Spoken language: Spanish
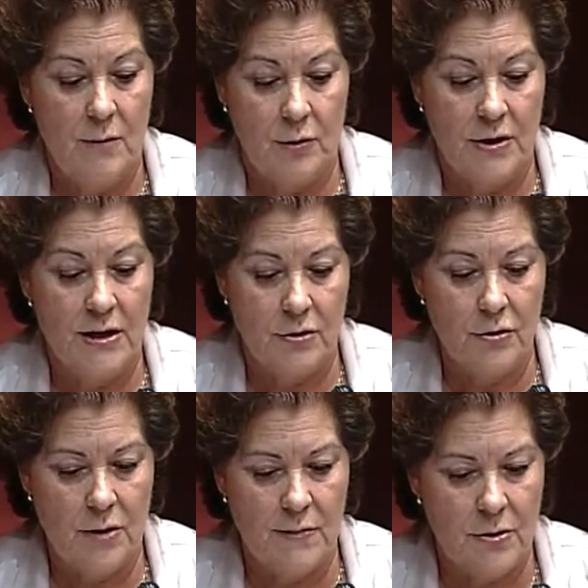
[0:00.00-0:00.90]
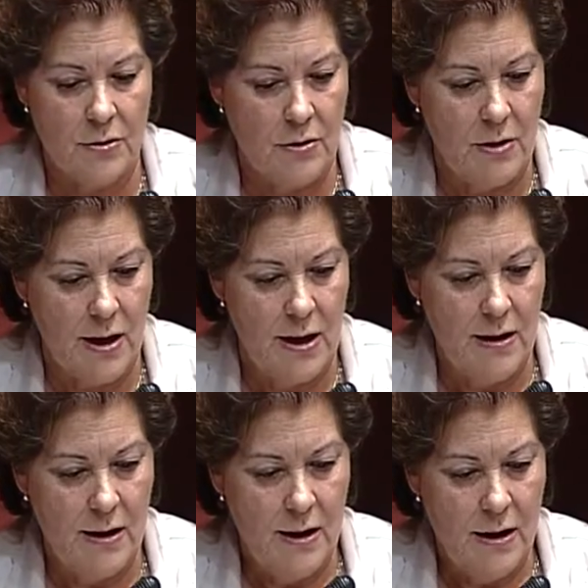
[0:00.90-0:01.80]
Por lo tanto, yo le pido que lo
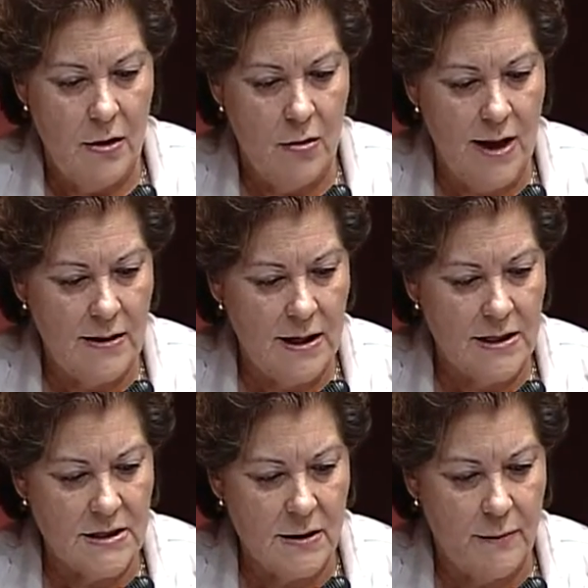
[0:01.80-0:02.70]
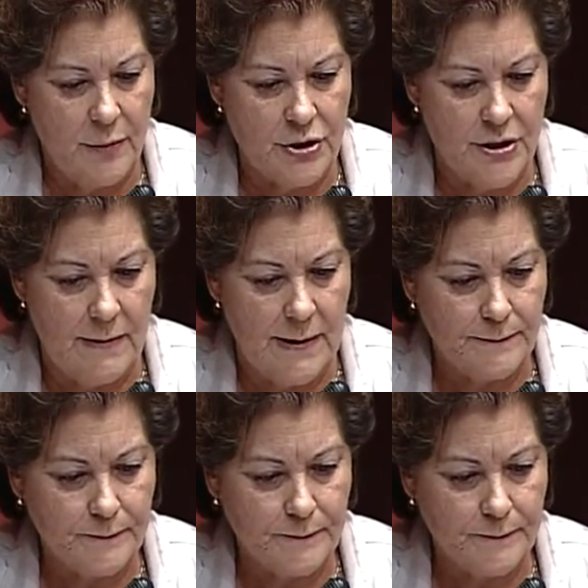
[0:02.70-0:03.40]
haga lo antes posible.